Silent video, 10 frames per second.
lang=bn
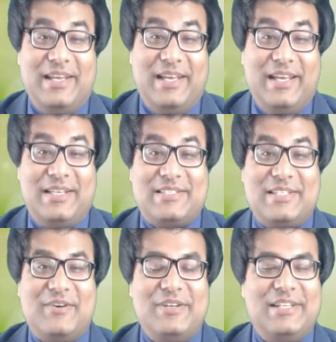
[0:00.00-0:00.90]

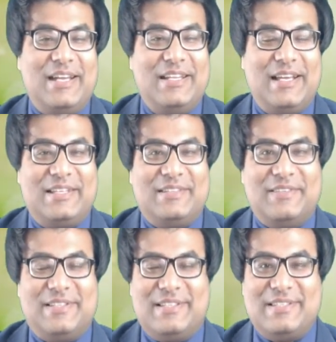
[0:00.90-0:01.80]
এক্সট্রা অর্ডিনারি
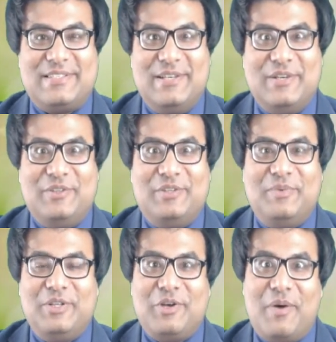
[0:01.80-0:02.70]
অ্যাক্টিভিটিস তুমি
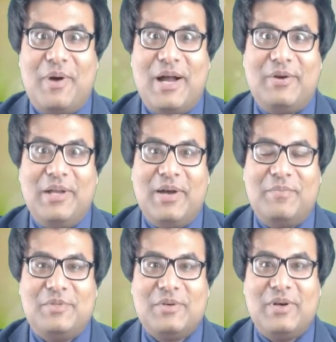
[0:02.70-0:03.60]
হয়তো অবাক হয়ে
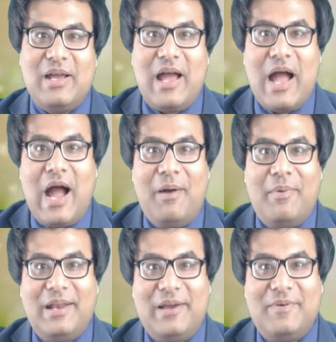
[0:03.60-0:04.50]
ভাবছো
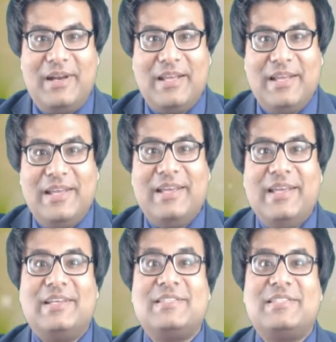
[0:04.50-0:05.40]
আমার আবার
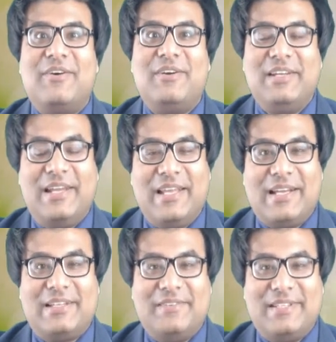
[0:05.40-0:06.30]
এক্সট্রা অর্ডিনারি
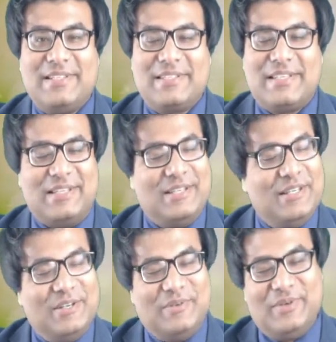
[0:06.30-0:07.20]
অ্যাক্টিভিটিস কী
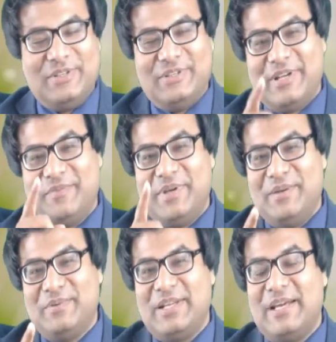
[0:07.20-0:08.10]
বন্ধুরা
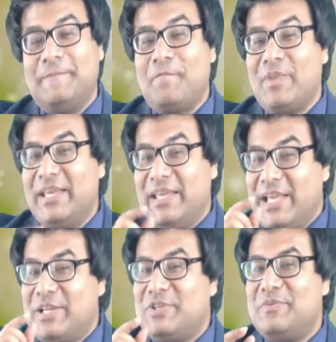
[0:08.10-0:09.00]
ভেবো না
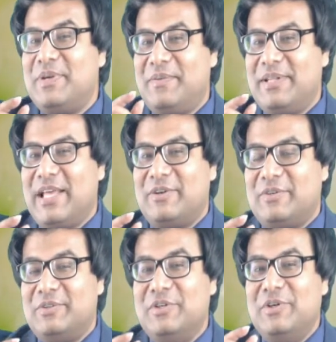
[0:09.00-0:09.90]
একটু ভেবে
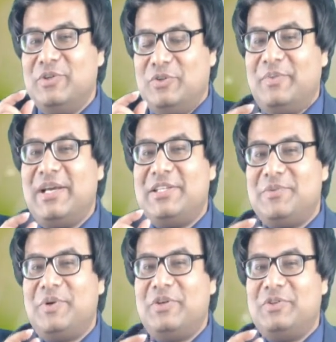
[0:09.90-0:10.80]
দেখো তোমার
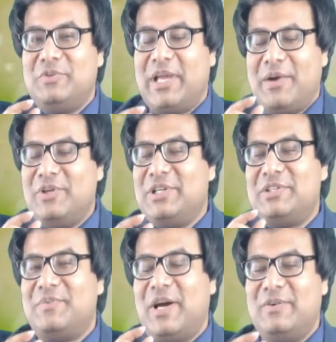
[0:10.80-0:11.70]
জীবনেও তুমি এমন
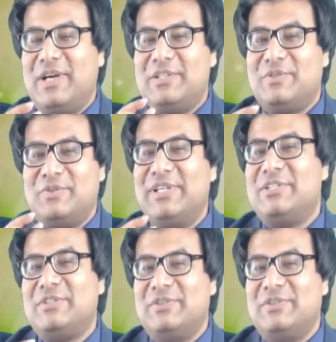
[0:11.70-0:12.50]
কিছু ভালো কাজ করেছো